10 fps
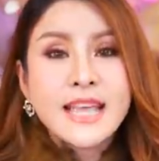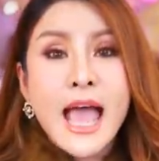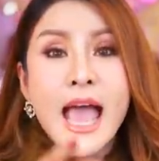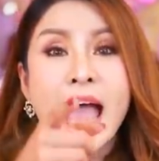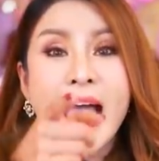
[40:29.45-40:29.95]
แช
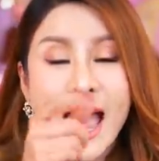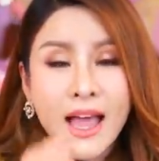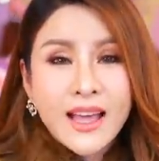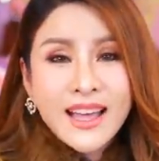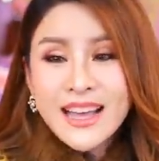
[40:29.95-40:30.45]
ร์
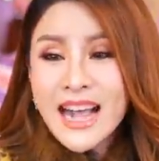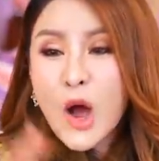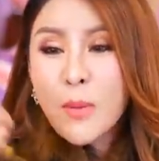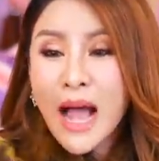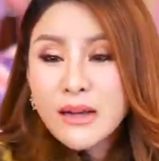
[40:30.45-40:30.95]

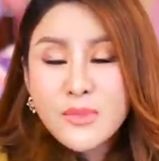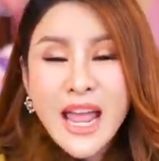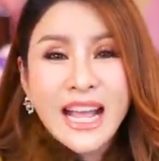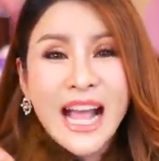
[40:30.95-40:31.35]
เขาพักเบร